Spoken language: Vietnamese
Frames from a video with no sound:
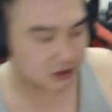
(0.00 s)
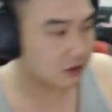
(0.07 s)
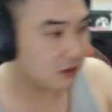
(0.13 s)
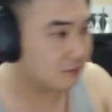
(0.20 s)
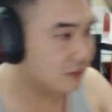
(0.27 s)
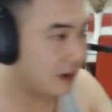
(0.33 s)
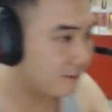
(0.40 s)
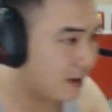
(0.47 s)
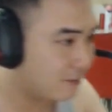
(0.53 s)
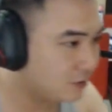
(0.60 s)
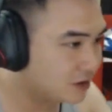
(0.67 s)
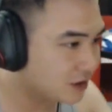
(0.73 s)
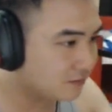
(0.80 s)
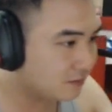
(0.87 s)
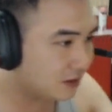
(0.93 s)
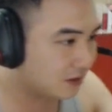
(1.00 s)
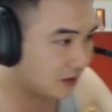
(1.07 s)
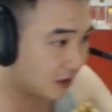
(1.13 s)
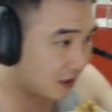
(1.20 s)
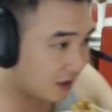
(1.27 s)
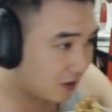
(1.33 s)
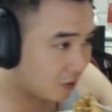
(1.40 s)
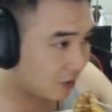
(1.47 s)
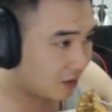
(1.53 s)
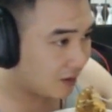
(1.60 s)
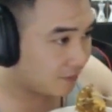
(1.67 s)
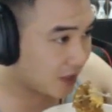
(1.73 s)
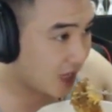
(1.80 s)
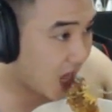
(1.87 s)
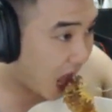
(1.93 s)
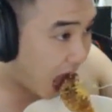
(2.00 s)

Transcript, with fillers: rồi bà muốn trịch biết đấy, điều đó là cái gì?